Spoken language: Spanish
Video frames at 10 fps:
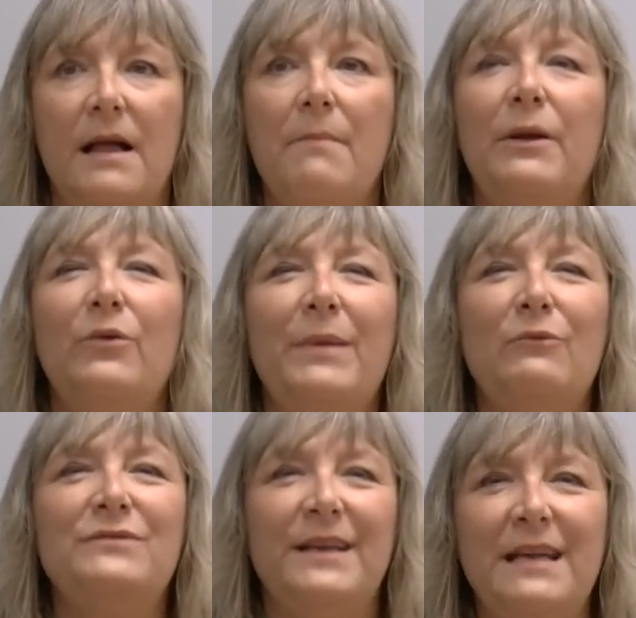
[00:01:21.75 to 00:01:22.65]
Pero me
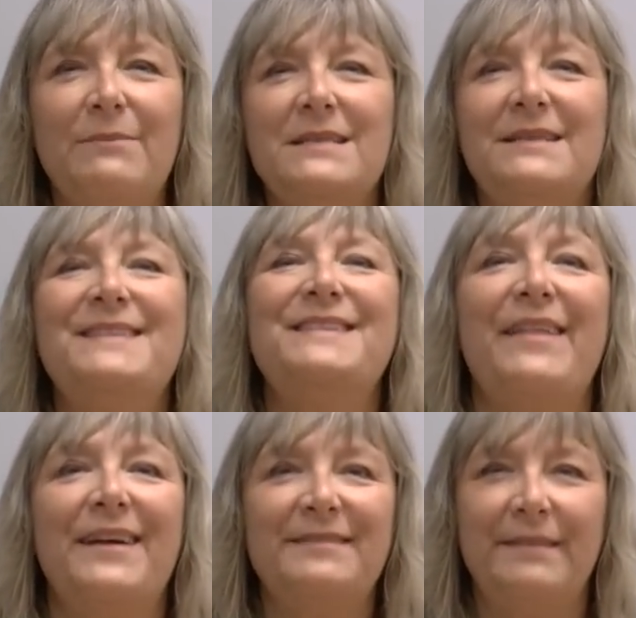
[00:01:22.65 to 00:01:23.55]
gustaría más
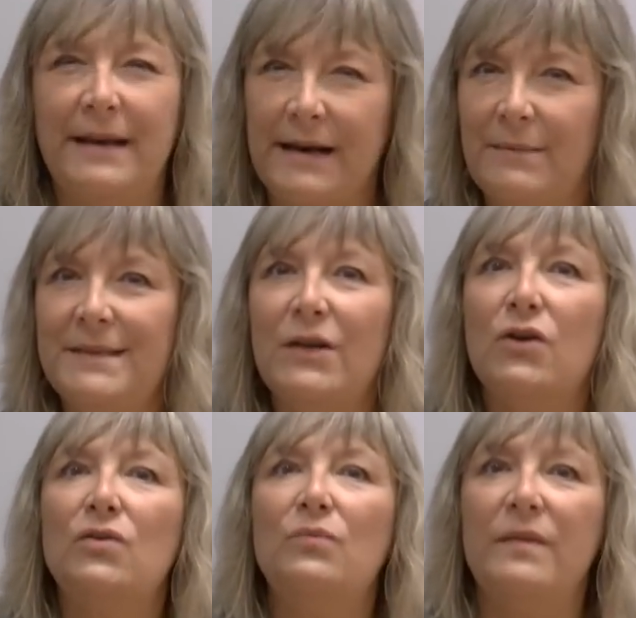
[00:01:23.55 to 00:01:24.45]
trasladarte realmente
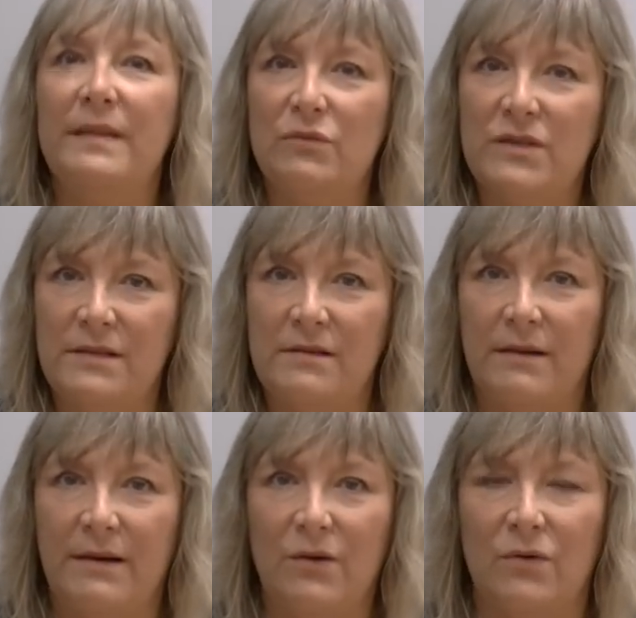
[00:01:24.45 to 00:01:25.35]
cómo hacemos este
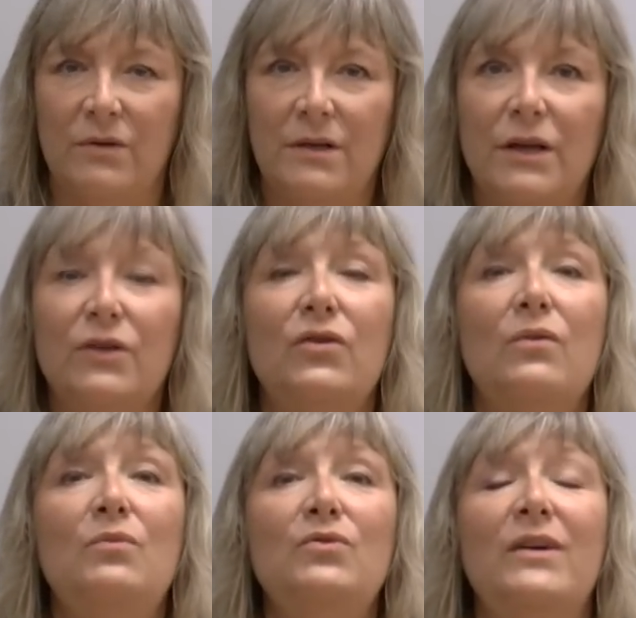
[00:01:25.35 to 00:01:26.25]
trabajo. Todo
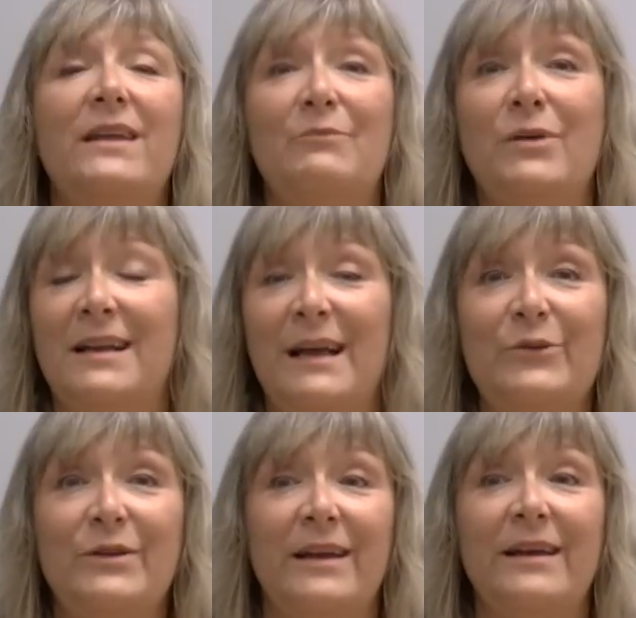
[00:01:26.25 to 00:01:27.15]
el mundo queda muy
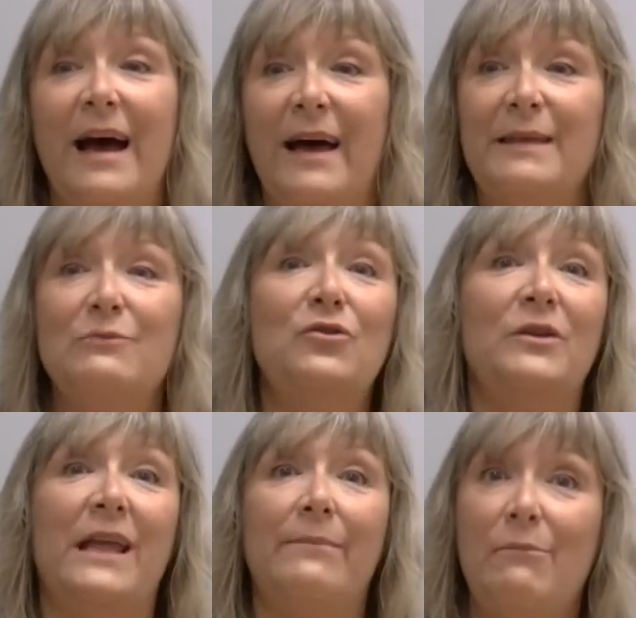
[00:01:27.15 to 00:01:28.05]
claro que hacemos lo
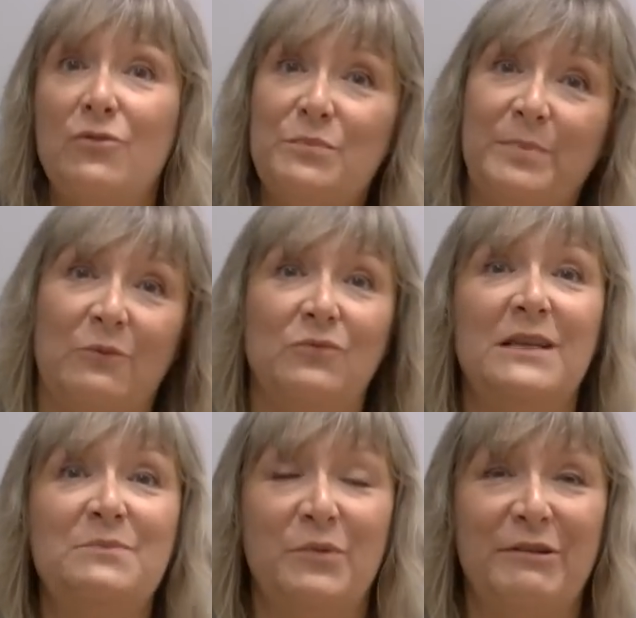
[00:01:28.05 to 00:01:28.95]
que llamamos
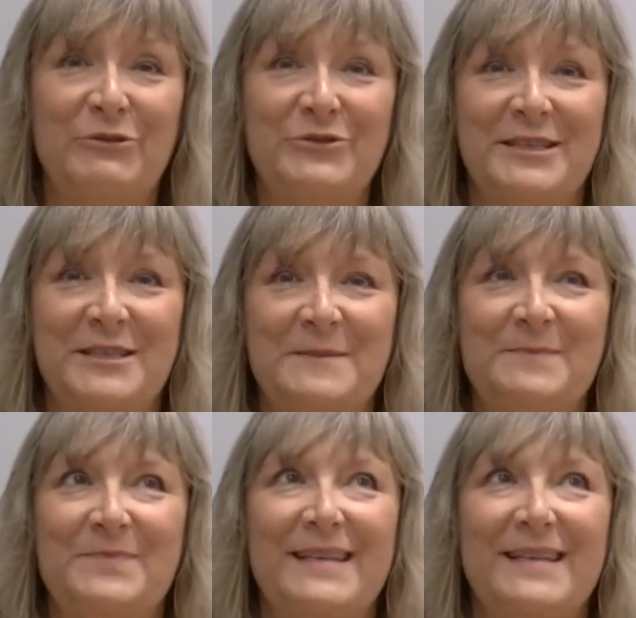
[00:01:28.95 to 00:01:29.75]
preguntas poderosas.